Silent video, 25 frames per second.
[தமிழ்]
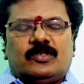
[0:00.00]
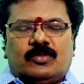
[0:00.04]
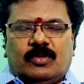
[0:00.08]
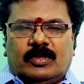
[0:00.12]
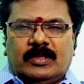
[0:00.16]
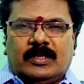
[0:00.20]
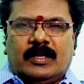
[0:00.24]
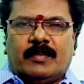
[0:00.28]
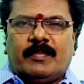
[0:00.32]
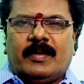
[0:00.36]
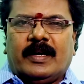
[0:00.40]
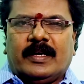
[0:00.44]

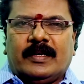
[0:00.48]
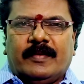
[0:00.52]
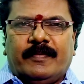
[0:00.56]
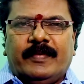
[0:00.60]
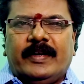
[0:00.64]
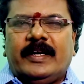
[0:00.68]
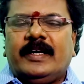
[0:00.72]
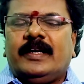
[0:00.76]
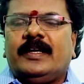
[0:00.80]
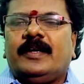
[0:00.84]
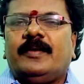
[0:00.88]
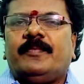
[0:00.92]
சொந்தமாக
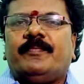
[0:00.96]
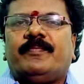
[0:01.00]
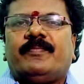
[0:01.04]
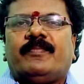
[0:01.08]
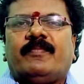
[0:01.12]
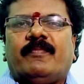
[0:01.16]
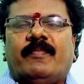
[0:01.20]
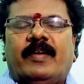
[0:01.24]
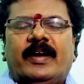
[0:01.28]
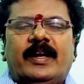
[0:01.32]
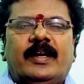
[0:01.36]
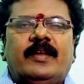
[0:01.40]
வீடு
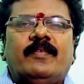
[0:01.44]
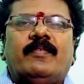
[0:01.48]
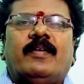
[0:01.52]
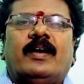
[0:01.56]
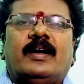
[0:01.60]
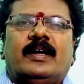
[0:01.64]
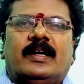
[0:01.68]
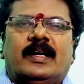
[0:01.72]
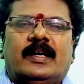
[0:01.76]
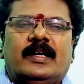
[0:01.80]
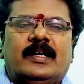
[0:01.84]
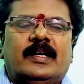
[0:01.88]
வண்டி
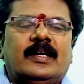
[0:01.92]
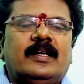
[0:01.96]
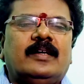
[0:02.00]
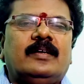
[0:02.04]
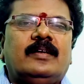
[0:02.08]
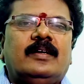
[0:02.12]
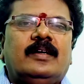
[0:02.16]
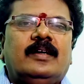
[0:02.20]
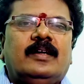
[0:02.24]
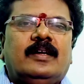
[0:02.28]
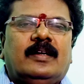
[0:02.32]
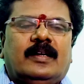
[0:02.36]
வாகனங்கள்
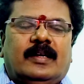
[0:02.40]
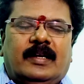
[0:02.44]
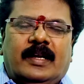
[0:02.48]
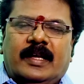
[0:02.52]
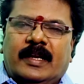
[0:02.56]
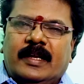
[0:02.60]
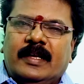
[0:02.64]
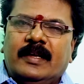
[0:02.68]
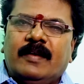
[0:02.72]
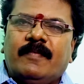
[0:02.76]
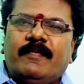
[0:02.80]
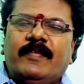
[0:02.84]

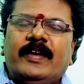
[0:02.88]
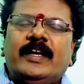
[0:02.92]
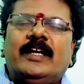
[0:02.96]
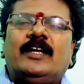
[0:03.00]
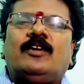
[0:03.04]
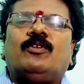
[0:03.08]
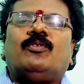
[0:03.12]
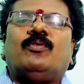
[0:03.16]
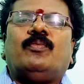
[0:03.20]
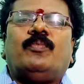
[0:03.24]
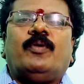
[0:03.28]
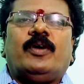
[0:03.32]
நிறைய
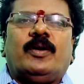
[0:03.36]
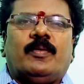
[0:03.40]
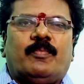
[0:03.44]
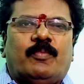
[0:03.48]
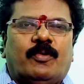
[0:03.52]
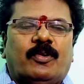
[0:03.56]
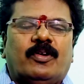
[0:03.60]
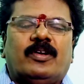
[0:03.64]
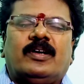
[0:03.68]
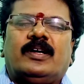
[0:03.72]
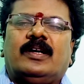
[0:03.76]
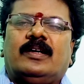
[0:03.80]
வீட்டு
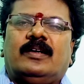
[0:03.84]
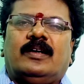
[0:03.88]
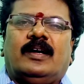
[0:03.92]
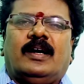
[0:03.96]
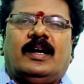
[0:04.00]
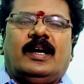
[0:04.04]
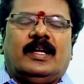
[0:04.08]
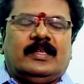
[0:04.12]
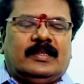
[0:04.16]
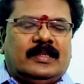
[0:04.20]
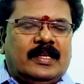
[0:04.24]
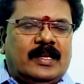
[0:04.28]
உபயோகப் பொருட்கள்
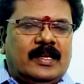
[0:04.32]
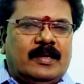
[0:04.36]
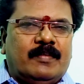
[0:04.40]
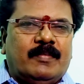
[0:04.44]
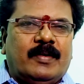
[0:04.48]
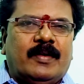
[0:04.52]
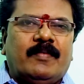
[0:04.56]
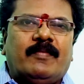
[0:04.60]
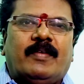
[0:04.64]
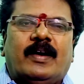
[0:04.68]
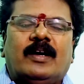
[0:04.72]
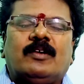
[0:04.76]

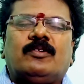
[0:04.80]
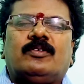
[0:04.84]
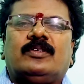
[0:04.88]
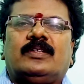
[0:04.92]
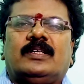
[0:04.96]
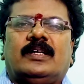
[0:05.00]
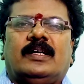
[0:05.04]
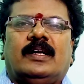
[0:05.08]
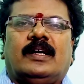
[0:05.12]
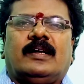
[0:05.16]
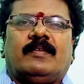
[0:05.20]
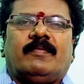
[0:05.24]
அத்தனையுமே
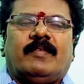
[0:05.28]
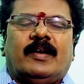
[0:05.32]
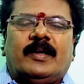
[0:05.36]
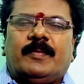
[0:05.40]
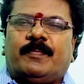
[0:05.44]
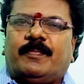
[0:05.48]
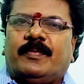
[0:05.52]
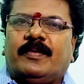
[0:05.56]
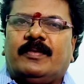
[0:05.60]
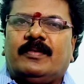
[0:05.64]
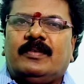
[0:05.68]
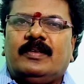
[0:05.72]
வாங்குவதற்கான
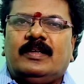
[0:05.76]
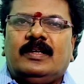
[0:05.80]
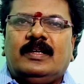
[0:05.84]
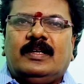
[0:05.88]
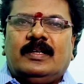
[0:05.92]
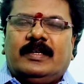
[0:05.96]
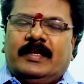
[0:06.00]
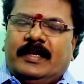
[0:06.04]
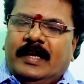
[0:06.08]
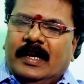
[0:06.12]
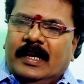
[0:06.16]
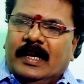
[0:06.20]
வாய்ப்பு
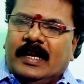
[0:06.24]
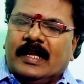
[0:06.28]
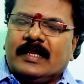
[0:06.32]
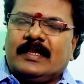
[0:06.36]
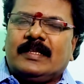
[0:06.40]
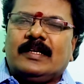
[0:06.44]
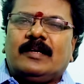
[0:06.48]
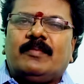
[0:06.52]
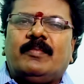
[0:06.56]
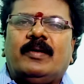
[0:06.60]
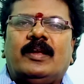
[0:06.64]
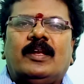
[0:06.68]

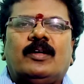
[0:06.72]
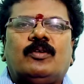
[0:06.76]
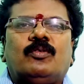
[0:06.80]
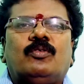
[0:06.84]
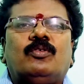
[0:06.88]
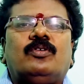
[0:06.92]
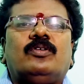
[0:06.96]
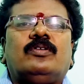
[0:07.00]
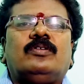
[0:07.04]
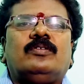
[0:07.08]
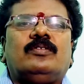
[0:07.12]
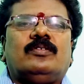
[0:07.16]
எல்லாத்துக்கு மேலே
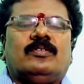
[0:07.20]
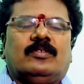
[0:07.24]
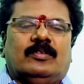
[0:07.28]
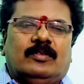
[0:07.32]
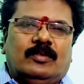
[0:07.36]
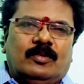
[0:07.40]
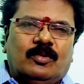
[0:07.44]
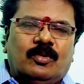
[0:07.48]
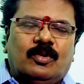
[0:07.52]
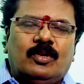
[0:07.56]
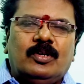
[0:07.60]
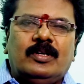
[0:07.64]
குரு
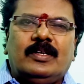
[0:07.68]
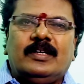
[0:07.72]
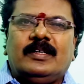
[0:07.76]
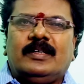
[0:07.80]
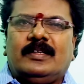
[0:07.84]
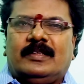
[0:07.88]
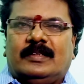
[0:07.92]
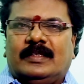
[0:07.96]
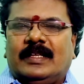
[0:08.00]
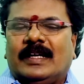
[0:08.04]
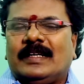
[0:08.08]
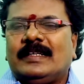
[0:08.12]
கோல்டு
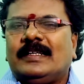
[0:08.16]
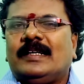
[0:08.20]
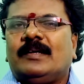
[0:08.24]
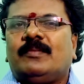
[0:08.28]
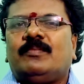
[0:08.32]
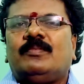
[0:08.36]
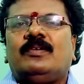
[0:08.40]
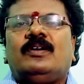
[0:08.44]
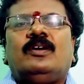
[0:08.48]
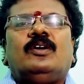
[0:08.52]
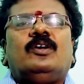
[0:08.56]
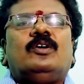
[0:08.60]

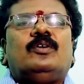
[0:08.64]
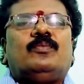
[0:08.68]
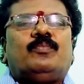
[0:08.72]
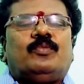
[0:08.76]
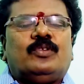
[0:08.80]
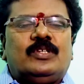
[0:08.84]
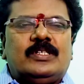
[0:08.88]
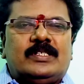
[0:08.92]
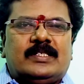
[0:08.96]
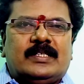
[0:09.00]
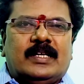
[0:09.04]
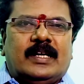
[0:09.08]
தங்கம்
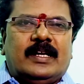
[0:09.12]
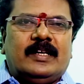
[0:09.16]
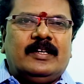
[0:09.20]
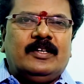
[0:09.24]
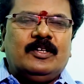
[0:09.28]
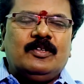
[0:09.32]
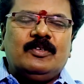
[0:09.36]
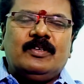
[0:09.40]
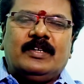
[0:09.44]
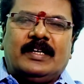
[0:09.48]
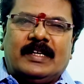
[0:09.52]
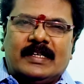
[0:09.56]
புதுசாக
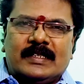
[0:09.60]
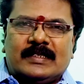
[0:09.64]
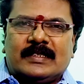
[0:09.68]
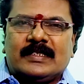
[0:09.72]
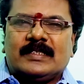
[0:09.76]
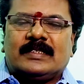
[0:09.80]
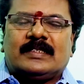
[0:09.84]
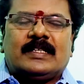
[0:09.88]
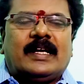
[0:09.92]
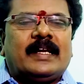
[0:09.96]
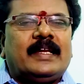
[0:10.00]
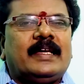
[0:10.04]
நியூ
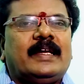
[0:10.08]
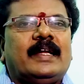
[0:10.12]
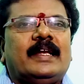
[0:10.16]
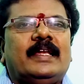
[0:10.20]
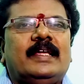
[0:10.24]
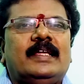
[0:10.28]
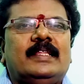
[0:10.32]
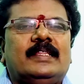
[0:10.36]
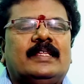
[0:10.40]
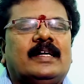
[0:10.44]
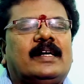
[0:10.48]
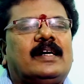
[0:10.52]
ட்ரெஸ்ஸஸ்
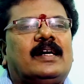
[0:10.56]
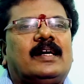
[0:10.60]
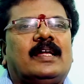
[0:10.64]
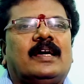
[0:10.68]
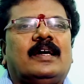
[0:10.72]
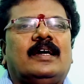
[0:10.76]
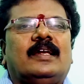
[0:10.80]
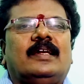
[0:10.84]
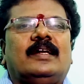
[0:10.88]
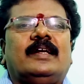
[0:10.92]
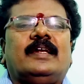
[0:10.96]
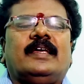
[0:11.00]
அடிக்கடி இந்த
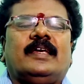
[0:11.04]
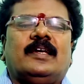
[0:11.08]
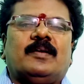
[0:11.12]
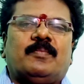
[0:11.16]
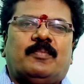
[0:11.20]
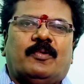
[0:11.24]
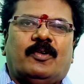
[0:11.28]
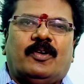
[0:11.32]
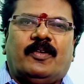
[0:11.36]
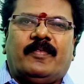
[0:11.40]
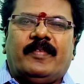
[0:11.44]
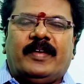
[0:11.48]
களங்களில்
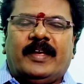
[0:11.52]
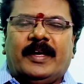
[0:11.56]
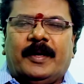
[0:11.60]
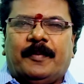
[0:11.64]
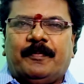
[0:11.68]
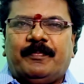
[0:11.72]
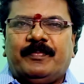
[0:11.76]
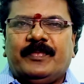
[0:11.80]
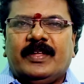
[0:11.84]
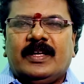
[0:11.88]
நீங்கள் போடுவீங்க